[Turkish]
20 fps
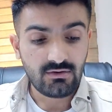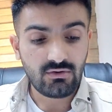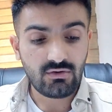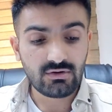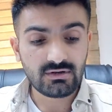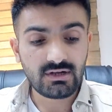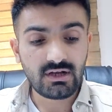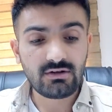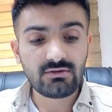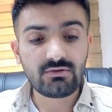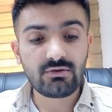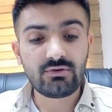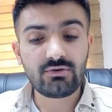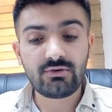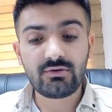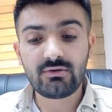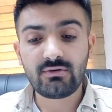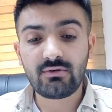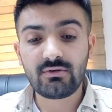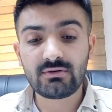Ondan
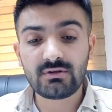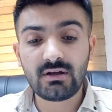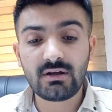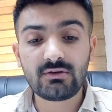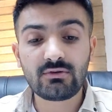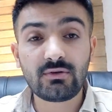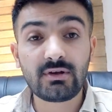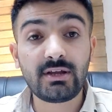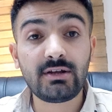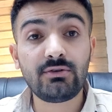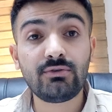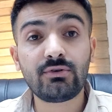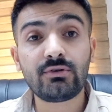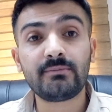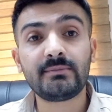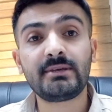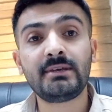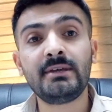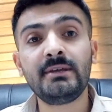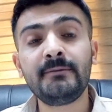dolayı, ondan dolayı
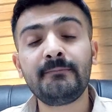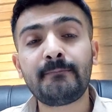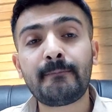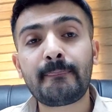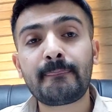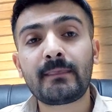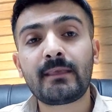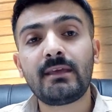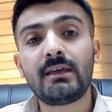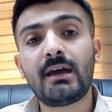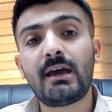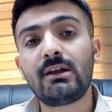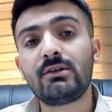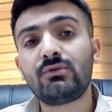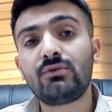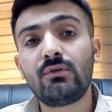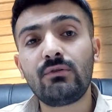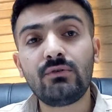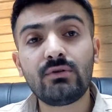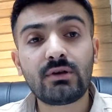diyorum ki
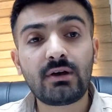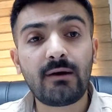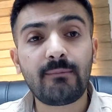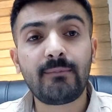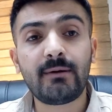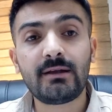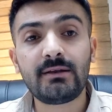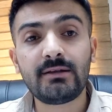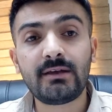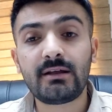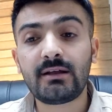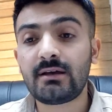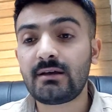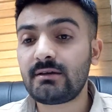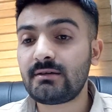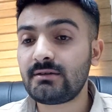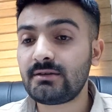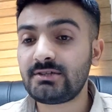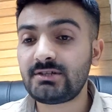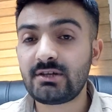yani gözü kapalı ya
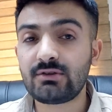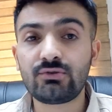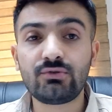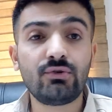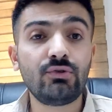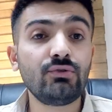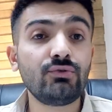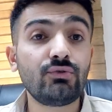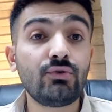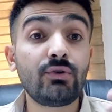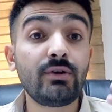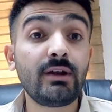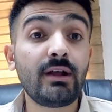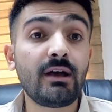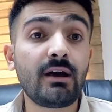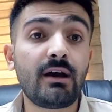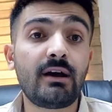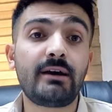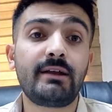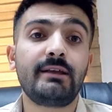da işte körü körüne
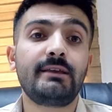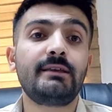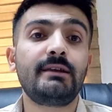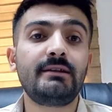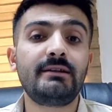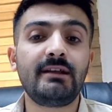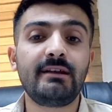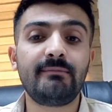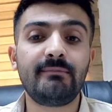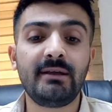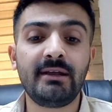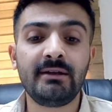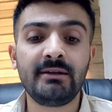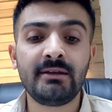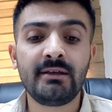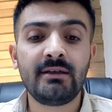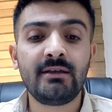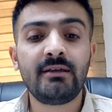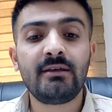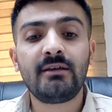hareket
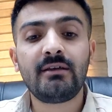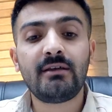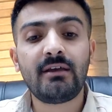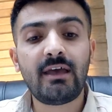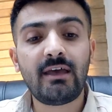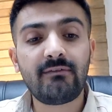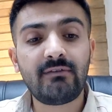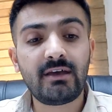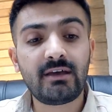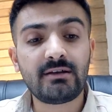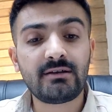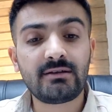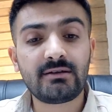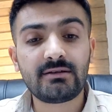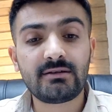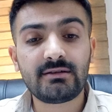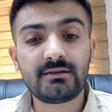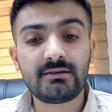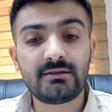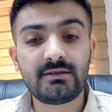etmeyin.
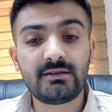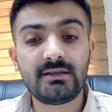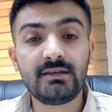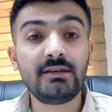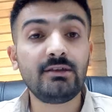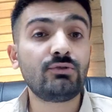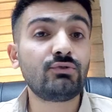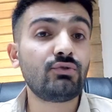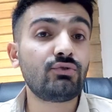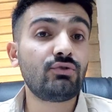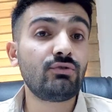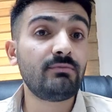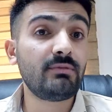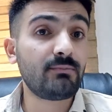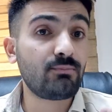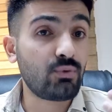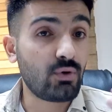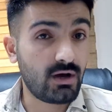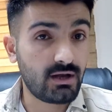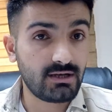Evet e, iyi kötü
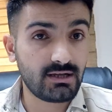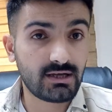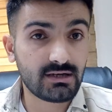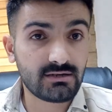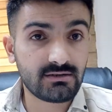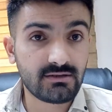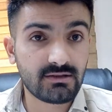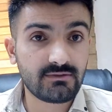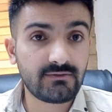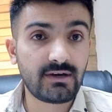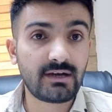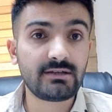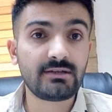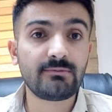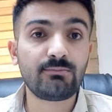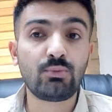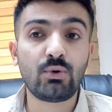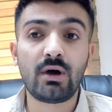bir puanlarınız vardır.